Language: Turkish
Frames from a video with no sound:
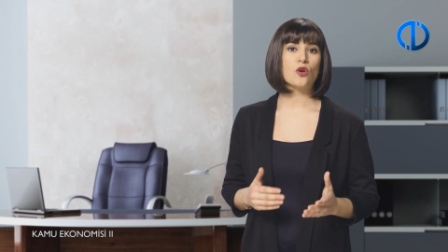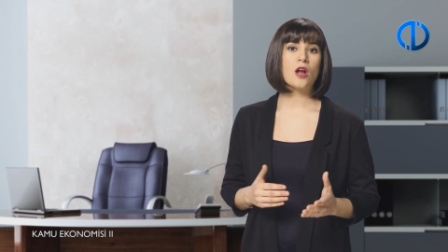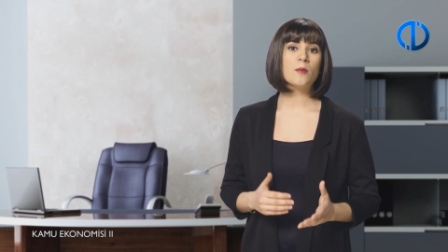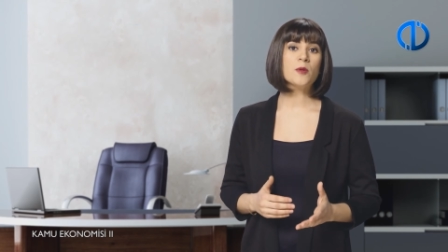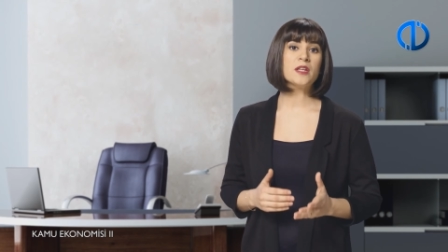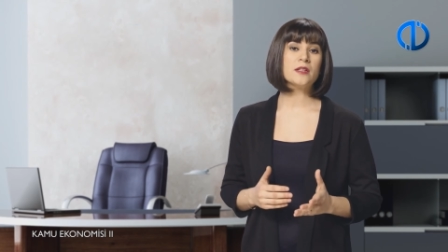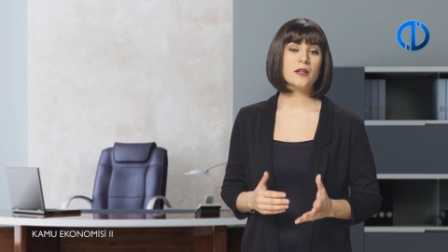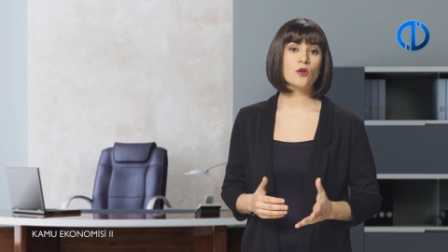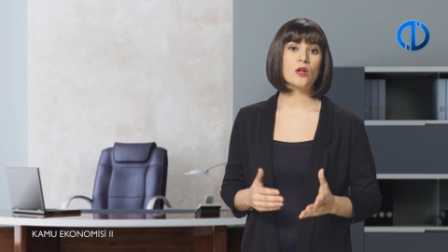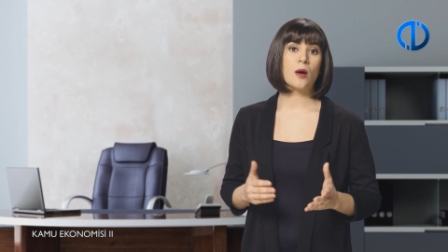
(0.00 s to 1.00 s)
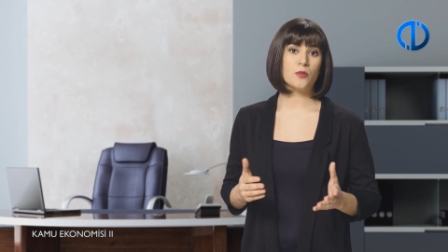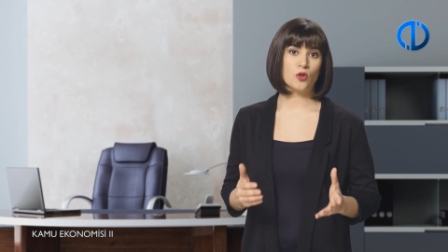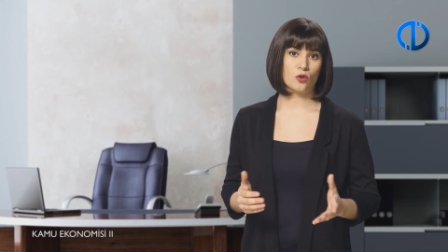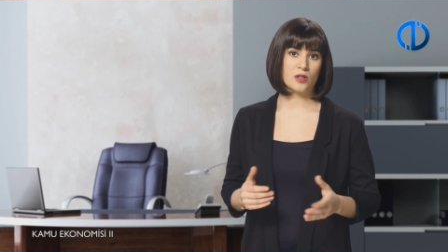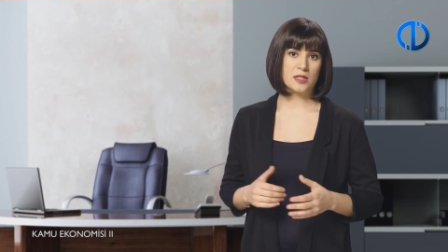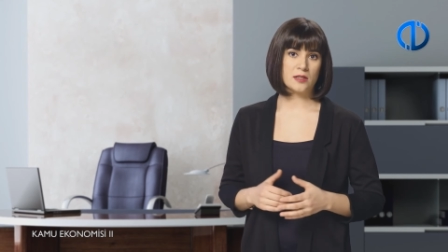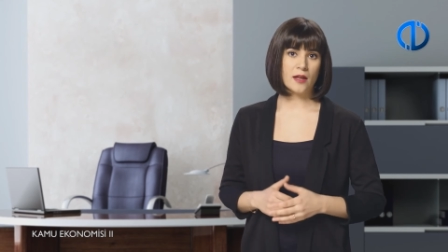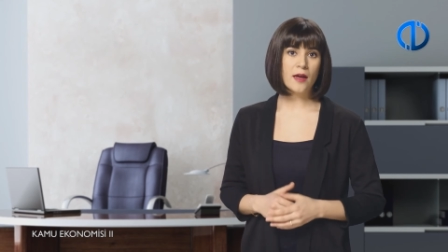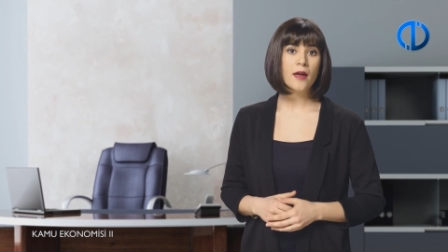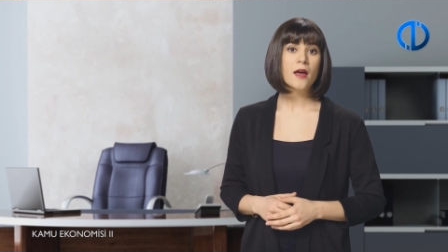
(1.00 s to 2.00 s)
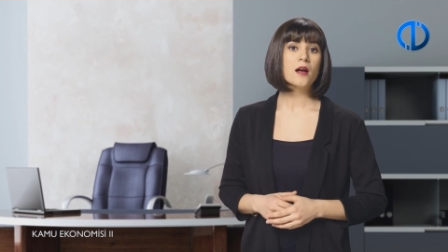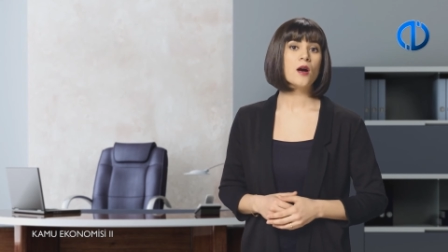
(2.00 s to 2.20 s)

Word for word: önemli bir yeri olan bürokraside